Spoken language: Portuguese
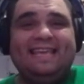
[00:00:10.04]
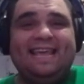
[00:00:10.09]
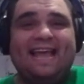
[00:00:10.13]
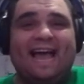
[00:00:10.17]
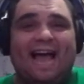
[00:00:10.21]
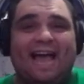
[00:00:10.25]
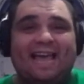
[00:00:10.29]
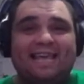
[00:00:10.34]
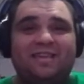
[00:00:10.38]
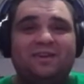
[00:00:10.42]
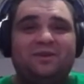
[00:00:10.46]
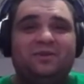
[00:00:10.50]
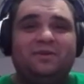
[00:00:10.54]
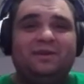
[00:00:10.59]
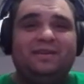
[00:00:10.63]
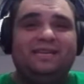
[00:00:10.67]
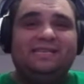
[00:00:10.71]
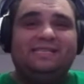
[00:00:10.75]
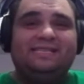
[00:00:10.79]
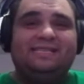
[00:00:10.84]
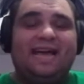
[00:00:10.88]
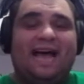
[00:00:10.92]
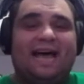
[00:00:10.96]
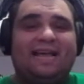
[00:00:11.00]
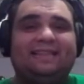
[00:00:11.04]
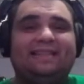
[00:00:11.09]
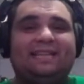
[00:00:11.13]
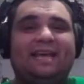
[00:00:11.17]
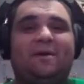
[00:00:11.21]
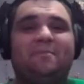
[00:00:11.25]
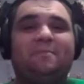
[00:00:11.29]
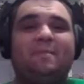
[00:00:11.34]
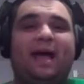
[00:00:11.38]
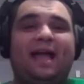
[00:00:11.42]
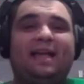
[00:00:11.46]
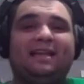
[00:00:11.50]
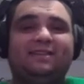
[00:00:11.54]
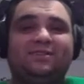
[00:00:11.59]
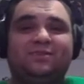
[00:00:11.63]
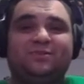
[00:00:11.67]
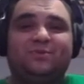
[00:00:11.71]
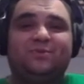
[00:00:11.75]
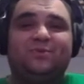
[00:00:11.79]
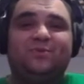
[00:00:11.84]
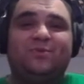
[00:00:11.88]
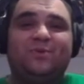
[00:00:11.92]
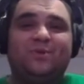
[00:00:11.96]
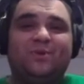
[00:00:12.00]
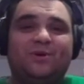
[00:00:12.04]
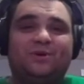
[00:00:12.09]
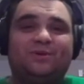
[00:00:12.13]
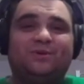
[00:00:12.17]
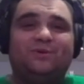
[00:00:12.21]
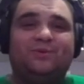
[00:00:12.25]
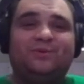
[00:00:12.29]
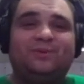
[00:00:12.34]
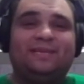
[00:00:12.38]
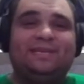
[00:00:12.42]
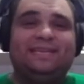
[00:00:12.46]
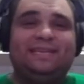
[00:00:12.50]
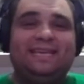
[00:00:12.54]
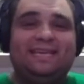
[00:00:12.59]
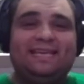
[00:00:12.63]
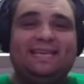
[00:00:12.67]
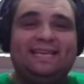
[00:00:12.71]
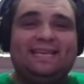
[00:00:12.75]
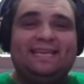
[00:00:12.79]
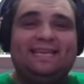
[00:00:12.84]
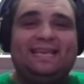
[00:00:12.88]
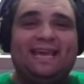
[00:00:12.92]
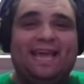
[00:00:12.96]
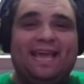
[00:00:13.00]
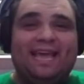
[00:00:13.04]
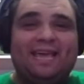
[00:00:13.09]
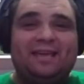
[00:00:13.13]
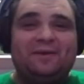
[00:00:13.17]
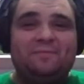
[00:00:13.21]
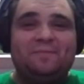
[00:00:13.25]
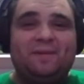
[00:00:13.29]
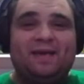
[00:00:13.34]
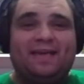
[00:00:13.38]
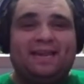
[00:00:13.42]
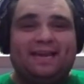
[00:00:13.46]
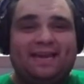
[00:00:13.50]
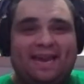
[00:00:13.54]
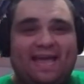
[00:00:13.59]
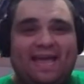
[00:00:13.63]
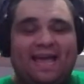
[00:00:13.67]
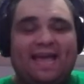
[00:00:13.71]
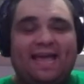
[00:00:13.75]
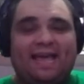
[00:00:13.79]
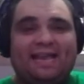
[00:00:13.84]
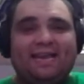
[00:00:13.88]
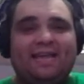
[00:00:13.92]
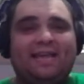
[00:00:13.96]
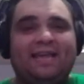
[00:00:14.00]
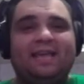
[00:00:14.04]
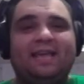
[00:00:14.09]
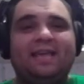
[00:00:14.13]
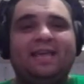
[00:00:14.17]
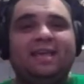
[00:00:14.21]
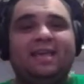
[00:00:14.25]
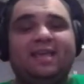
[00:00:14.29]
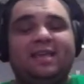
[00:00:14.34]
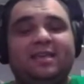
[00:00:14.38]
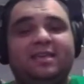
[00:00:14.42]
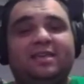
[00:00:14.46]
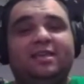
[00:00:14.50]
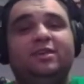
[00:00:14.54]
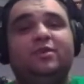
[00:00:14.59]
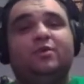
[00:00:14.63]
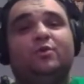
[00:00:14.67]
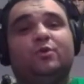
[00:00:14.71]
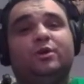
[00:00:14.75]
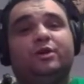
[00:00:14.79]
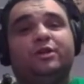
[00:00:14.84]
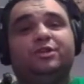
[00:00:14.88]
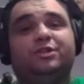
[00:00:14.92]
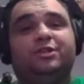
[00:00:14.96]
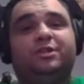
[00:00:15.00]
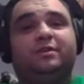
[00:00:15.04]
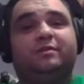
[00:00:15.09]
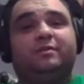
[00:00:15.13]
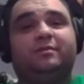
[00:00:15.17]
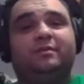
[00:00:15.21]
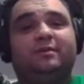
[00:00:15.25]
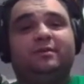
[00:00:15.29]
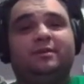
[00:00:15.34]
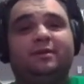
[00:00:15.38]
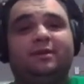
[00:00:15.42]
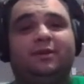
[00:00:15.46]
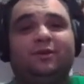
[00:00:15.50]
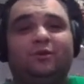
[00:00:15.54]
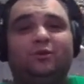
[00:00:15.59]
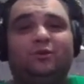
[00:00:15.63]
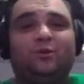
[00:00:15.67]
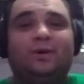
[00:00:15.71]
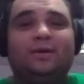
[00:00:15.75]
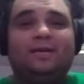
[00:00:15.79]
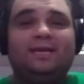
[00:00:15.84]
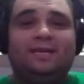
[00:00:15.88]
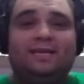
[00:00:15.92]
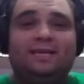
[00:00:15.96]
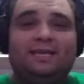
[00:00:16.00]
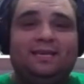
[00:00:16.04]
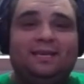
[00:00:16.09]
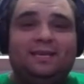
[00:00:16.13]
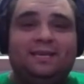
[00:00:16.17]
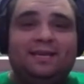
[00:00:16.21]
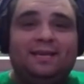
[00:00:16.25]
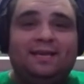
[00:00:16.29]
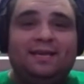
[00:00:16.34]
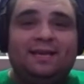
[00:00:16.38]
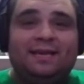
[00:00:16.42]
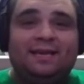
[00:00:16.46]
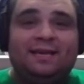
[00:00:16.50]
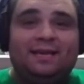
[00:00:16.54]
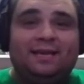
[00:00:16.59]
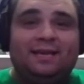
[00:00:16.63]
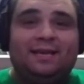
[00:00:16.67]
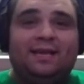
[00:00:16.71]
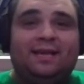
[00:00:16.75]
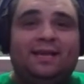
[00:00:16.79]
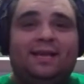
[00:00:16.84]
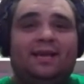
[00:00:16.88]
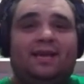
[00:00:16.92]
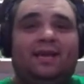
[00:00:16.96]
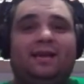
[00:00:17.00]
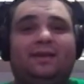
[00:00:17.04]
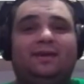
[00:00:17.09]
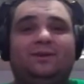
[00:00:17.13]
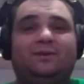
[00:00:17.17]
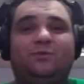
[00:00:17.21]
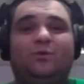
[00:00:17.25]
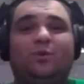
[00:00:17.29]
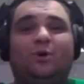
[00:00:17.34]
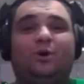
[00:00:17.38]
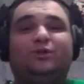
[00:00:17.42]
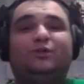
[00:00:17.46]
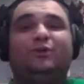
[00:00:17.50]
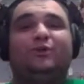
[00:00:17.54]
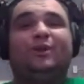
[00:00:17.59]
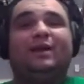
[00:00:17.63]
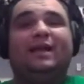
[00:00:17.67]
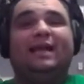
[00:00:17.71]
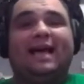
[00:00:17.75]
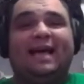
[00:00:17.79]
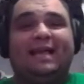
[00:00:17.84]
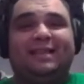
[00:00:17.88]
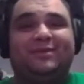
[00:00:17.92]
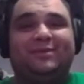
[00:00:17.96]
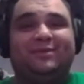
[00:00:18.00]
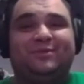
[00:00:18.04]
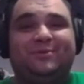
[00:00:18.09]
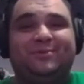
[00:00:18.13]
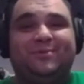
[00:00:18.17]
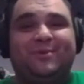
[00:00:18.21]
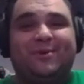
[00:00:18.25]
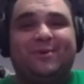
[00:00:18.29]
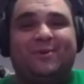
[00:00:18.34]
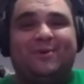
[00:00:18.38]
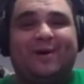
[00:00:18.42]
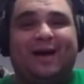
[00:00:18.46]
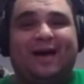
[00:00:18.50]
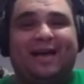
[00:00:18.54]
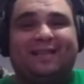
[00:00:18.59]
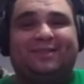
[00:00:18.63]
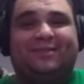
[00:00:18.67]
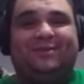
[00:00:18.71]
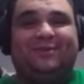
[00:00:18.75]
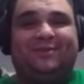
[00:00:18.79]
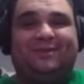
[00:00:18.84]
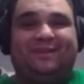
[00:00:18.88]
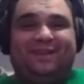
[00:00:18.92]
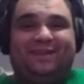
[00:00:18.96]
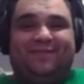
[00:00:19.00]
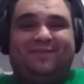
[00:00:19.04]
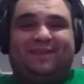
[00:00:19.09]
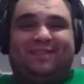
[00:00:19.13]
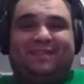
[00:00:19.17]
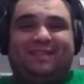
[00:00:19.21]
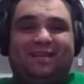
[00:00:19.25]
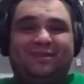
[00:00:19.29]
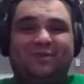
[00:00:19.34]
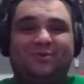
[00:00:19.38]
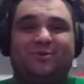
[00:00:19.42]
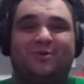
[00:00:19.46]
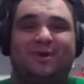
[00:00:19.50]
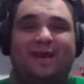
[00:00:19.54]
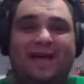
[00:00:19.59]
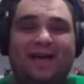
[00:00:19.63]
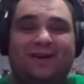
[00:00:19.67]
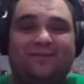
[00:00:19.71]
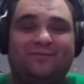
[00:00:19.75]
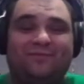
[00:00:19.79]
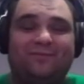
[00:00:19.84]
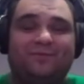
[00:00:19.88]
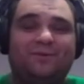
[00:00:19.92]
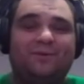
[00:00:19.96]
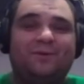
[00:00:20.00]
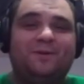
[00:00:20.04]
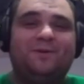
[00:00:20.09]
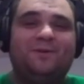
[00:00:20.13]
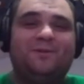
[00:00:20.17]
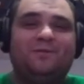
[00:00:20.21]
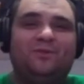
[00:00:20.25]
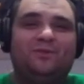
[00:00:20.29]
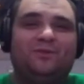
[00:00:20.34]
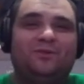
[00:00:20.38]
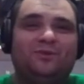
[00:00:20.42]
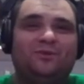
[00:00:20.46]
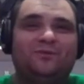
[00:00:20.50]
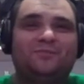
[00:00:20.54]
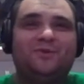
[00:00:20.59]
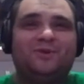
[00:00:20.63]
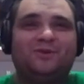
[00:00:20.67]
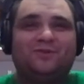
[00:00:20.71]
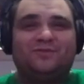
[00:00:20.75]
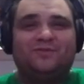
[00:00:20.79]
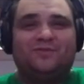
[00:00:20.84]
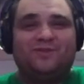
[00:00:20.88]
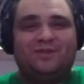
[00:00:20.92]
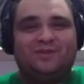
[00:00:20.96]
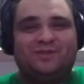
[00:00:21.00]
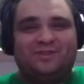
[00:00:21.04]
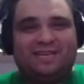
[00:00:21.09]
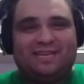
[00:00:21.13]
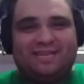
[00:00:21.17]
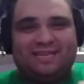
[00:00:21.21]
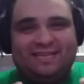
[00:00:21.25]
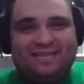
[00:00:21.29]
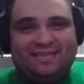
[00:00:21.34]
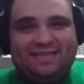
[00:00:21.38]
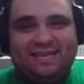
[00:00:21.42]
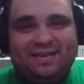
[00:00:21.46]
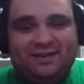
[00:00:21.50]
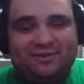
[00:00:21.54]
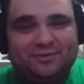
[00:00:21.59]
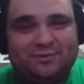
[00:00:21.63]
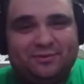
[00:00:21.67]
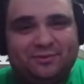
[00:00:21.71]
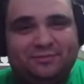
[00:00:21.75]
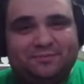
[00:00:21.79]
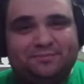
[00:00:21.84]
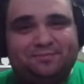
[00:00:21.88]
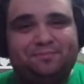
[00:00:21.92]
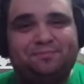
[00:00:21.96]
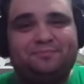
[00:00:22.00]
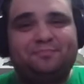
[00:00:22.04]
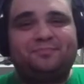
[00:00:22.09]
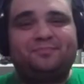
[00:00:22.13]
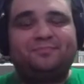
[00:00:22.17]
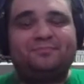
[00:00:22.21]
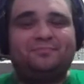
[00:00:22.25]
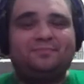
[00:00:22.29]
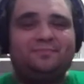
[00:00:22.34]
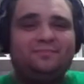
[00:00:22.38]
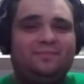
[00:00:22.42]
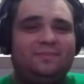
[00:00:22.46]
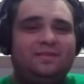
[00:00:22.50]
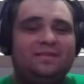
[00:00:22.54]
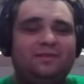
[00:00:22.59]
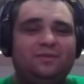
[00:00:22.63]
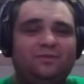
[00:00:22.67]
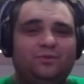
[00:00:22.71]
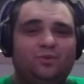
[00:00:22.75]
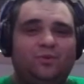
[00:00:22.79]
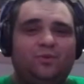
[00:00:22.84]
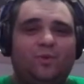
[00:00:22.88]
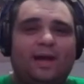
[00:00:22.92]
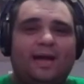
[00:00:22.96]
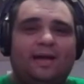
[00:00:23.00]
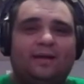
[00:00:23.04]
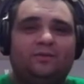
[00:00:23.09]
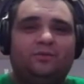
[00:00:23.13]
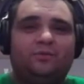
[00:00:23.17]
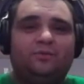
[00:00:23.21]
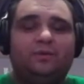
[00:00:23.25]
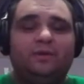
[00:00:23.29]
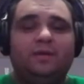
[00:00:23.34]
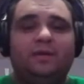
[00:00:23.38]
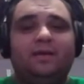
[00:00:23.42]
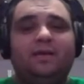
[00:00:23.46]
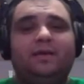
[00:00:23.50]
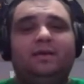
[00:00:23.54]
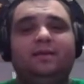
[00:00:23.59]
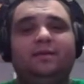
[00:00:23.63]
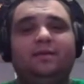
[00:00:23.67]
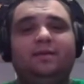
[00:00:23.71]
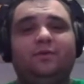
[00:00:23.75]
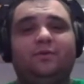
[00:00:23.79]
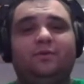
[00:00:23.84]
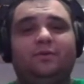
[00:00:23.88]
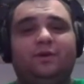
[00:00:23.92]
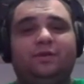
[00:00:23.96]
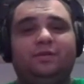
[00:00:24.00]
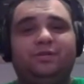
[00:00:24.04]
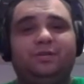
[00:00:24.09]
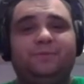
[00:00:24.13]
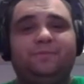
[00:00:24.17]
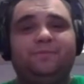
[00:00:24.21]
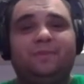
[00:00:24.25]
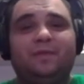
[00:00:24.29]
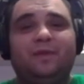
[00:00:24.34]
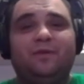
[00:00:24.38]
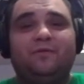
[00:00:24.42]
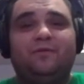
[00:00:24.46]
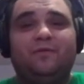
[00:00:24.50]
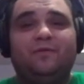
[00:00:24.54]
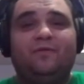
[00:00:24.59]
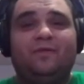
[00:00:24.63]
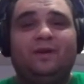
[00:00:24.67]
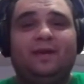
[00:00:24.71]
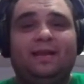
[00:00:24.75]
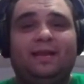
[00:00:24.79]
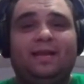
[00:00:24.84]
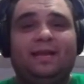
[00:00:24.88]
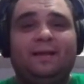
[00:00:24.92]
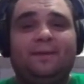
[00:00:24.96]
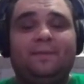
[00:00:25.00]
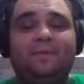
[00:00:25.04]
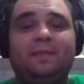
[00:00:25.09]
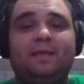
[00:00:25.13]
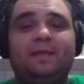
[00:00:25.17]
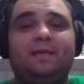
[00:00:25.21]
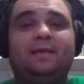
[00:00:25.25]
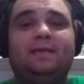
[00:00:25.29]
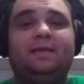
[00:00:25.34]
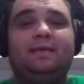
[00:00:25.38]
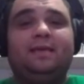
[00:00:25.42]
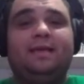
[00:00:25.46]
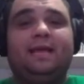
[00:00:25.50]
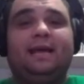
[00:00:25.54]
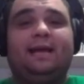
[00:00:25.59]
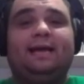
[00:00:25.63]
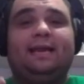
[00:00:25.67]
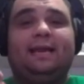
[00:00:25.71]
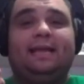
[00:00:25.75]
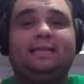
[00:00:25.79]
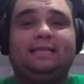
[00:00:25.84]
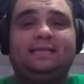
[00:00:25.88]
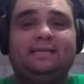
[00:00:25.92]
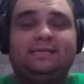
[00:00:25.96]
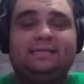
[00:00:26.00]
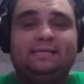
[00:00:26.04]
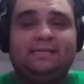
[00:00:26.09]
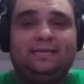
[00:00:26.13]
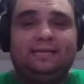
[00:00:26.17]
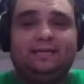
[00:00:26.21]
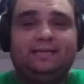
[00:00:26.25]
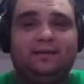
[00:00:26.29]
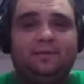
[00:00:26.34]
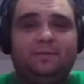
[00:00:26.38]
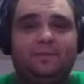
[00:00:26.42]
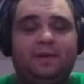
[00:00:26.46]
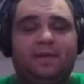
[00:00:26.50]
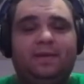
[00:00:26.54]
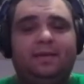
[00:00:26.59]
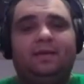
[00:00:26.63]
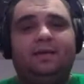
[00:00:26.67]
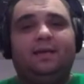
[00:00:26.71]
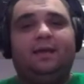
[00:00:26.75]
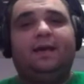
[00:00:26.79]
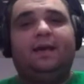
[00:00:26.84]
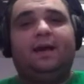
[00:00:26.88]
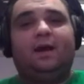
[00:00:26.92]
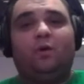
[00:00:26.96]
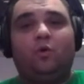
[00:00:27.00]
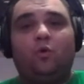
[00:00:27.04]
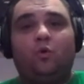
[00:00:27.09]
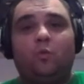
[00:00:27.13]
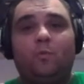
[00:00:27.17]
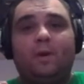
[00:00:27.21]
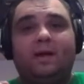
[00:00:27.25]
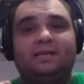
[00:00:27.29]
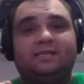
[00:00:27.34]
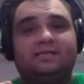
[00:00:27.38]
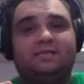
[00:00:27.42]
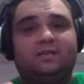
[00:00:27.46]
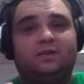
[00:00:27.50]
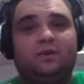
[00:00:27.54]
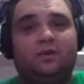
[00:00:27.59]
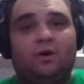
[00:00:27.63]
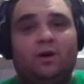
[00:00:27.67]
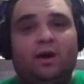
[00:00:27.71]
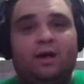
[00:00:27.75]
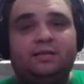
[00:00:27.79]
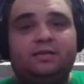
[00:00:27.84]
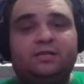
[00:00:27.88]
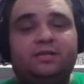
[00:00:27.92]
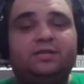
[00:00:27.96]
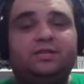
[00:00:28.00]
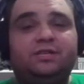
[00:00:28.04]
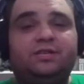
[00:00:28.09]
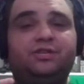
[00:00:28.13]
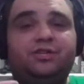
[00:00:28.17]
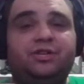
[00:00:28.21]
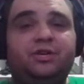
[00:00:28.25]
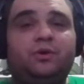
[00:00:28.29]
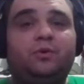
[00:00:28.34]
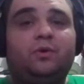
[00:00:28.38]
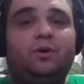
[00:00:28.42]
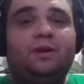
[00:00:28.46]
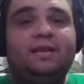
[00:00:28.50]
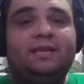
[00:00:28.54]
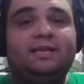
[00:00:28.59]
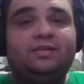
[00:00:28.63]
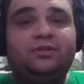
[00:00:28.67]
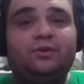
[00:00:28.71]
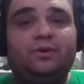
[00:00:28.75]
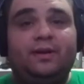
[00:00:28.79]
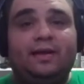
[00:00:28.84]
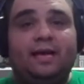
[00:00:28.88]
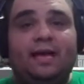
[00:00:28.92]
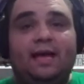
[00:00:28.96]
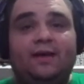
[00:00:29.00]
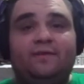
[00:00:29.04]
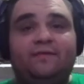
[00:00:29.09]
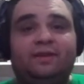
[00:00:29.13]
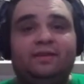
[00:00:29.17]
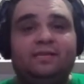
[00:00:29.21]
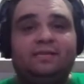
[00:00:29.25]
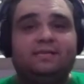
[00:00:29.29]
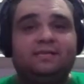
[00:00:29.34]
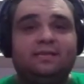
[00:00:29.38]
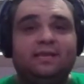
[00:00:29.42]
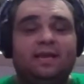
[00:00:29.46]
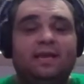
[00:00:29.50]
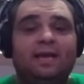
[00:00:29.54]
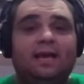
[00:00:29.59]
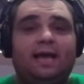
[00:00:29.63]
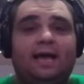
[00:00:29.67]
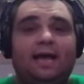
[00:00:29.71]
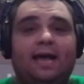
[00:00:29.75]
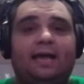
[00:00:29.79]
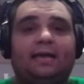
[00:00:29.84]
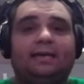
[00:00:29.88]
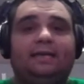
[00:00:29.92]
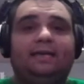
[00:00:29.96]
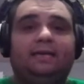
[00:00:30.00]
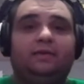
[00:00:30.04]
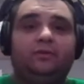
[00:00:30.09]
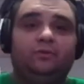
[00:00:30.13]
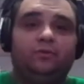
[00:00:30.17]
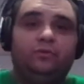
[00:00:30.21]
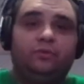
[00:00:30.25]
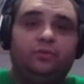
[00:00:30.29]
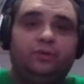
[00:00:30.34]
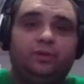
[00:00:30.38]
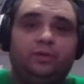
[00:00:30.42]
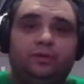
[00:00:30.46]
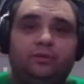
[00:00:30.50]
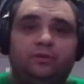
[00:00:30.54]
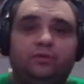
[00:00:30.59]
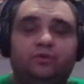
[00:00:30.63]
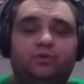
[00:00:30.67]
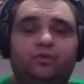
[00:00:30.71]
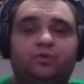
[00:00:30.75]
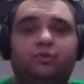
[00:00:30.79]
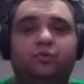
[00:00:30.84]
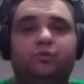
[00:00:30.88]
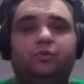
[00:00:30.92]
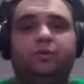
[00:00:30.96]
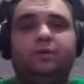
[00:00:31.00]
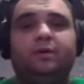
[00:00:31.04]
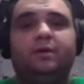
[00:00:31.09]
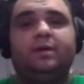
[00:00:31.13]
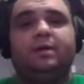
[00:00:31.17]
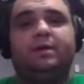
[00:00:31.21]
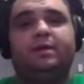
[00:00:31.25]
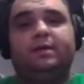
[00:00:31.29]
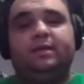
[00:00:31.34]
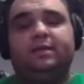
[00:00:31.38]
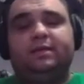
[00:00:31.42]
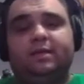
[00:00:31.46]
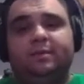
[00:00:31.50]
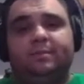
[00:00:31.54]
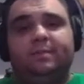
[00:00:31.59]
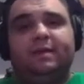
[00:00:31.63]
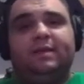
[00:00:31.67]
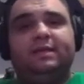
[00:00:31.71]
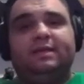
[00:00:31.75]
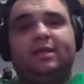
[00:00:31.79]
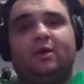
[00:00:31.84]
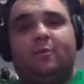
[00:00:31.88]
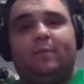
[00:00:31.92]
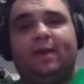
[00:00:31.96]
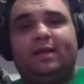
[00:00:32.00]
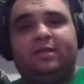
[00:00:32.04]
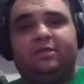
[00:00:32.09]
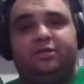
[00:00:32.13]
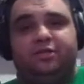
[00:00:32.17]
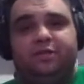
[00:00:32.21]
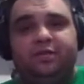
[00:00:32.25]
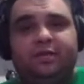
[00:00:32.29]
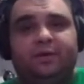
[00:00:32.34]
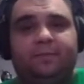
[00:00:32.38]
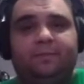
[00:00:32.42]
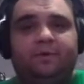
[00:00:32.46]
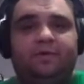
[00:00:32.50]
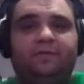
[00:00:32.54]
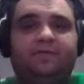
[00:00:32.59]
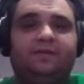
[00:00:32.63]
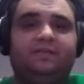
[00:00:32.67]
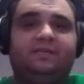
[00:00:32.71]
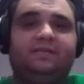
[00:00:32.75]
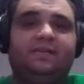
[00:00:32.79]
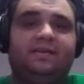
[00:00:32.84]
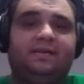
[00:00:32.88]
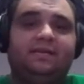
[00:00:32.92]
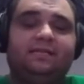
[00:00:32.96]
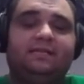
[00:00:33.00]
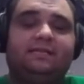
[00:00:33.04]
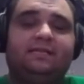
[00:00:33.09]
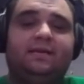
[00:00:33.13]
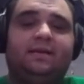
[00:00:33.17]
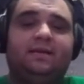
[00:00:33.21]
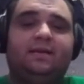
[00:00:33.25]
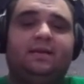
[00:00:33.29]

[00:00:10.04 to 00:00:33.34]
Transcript: E aí, gurizada, mais um gordo Geek Gamer na área. E hoje eu tô aqui né, no outro lado do meu quarto. Na verdade, eu gravo todos os meus vídeos aqui dentro do quarto. E hoje eu vou falar e agradecer também algumas lojas de colecionáveis aqui do Rio Grande do Sul e também dar uma dica para vocês